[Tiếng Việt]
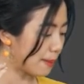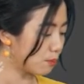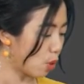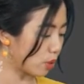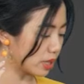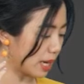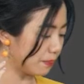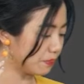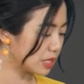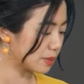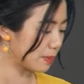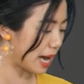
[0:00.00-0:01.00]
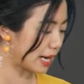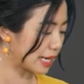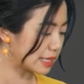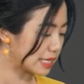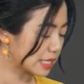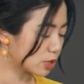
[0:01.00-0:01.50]
bột nấm
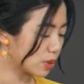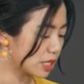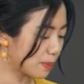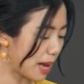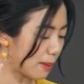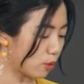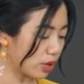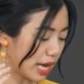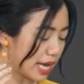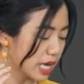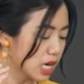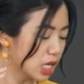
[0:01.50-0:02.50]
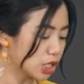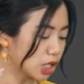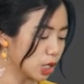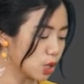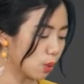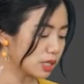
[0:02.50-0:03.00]
Sparaxis crispa mỗi ngày sử
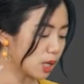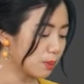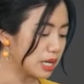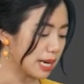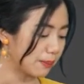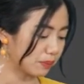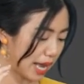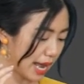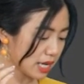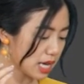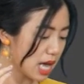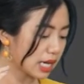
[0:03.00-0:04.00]
dụng trong 15 tháng.